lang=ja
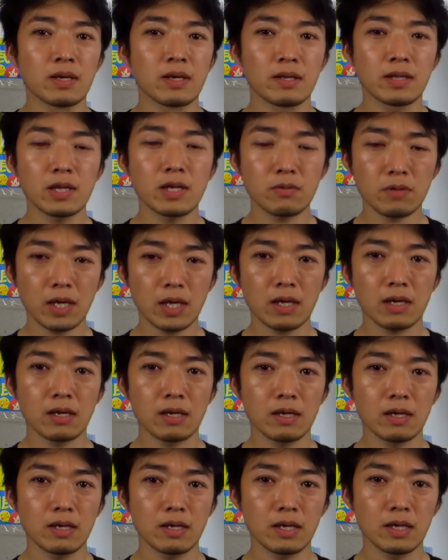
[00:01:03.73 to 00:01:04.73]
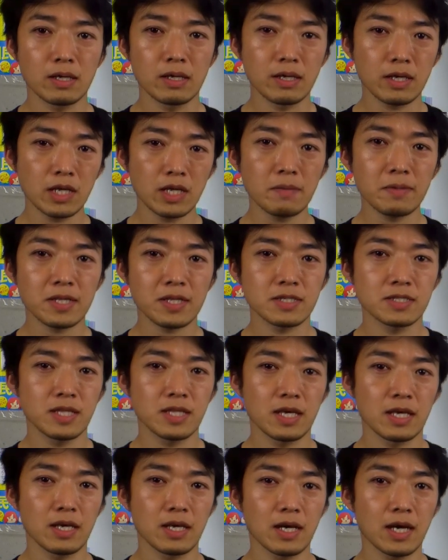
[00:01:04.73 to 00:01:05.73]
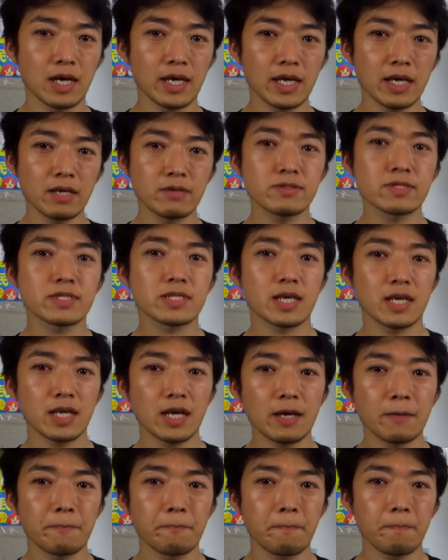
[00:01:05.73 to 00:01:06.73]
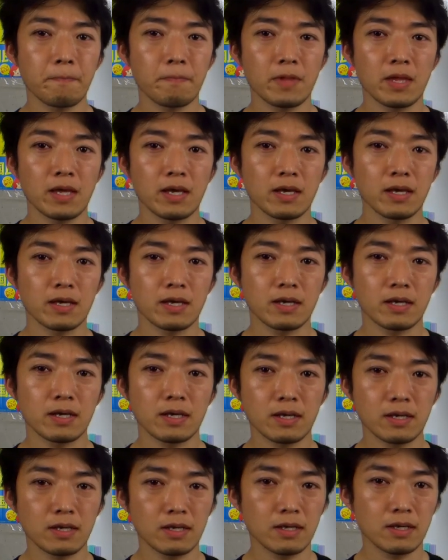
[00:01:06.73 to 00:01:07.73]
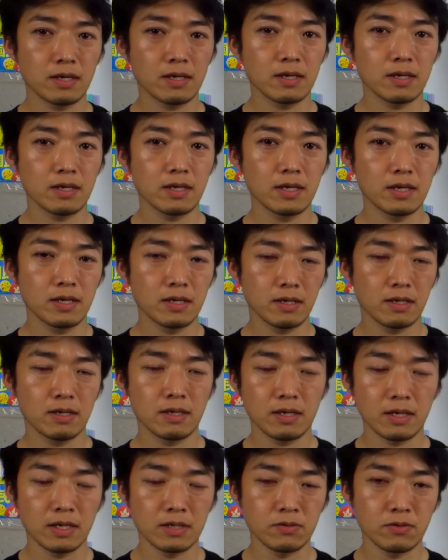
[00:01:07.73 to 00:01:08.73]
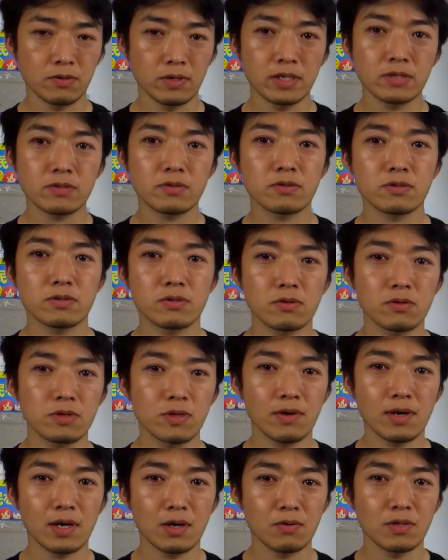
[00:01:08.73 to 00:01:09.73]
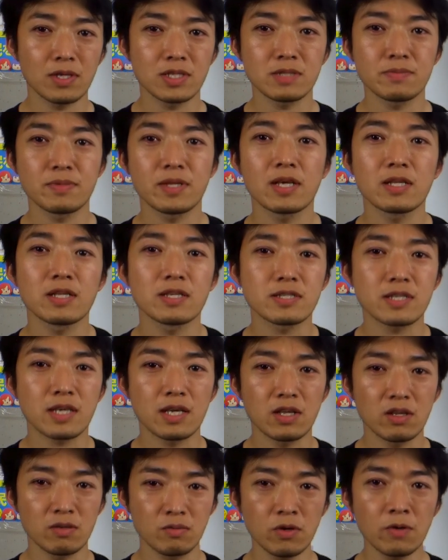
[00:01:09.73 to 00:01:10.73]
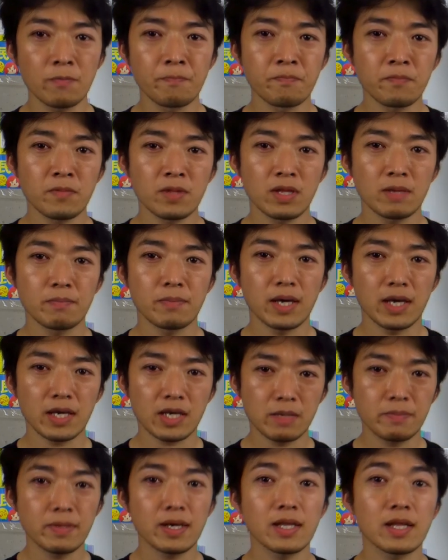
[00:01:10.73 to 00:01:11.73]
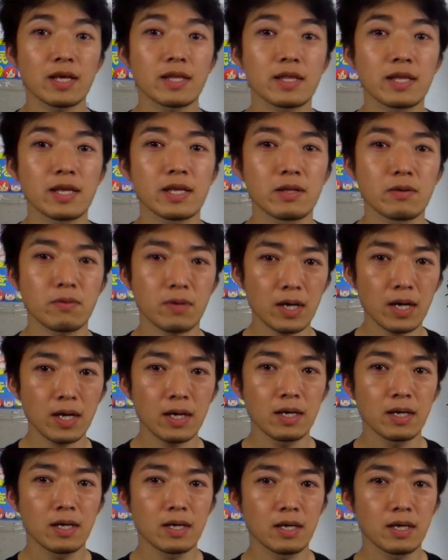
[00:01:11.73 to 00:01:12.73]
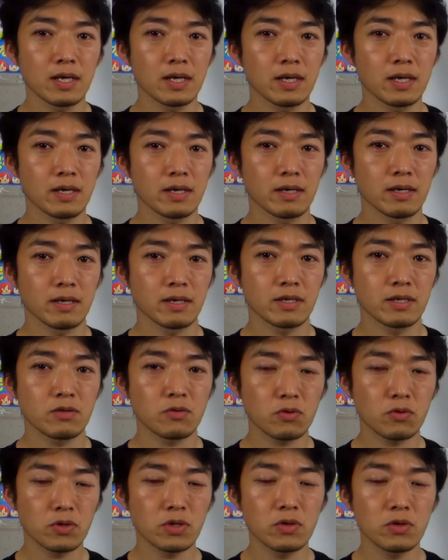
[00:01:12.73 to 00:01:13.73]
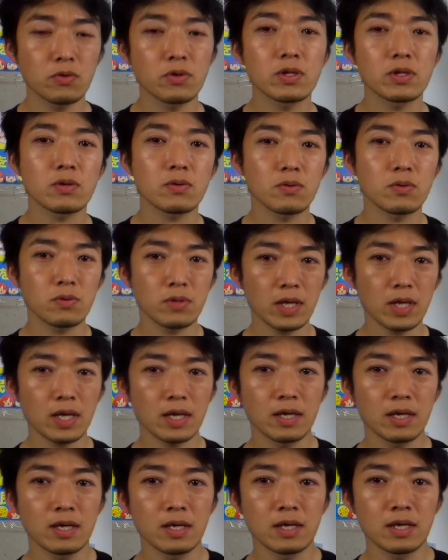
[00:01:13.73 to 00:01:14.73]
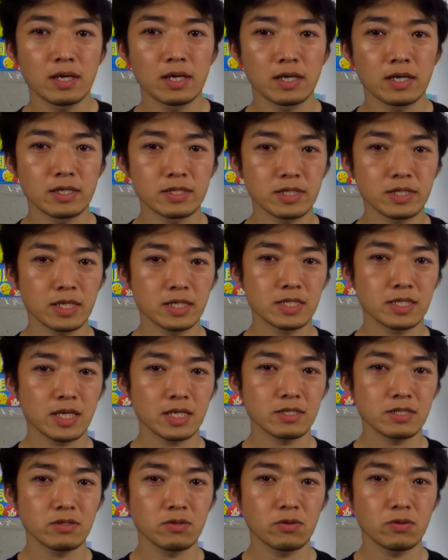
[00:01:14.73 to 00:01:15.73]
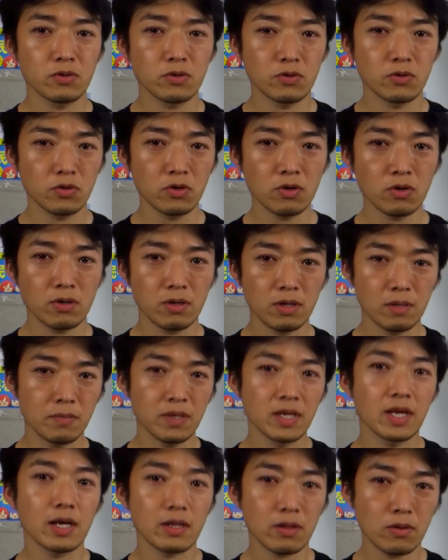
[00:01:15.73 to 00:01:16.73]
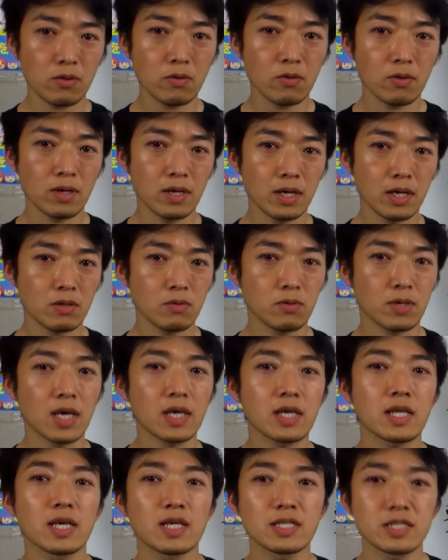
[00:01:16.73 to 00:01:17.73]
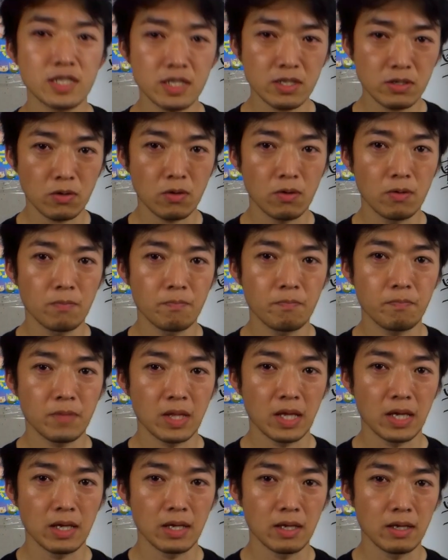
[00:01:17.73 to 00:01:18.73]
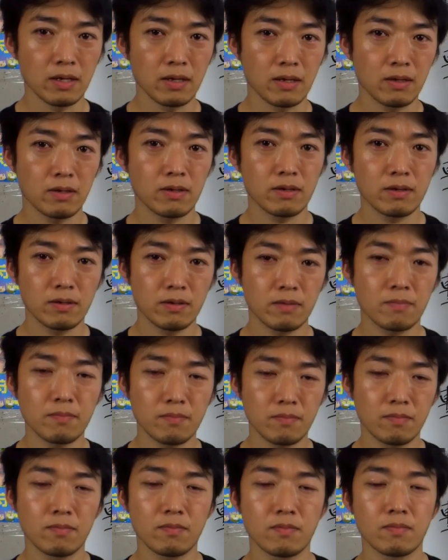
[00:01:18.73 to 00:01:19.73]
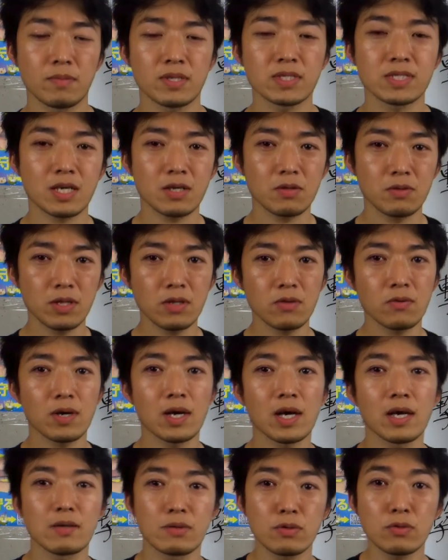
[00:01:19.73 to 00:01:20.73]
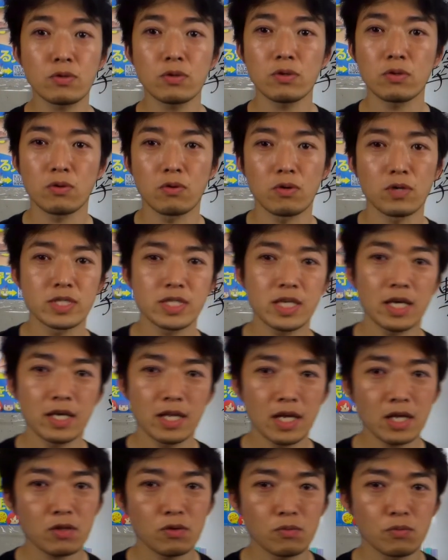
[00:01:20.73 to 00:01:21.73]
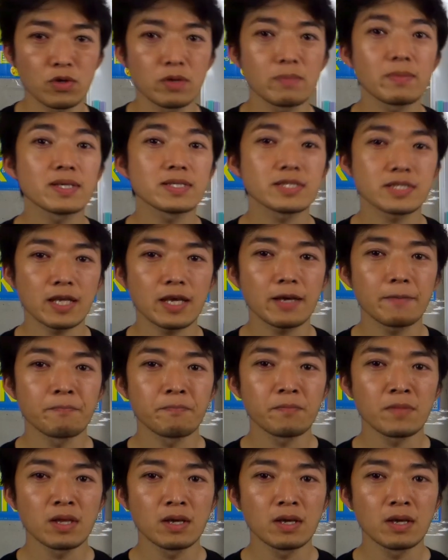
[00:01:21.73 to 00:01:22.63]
なので、えー、できればですね、早いうちから、えー、あの N 国党ではおなじみなんですけれども、まあ、駅前だったりとか、えー、人通りの多いところで、えー、政治活動用のビラと、あと撃退シールの、えー、街角での配布というのをしたいなと思いまして、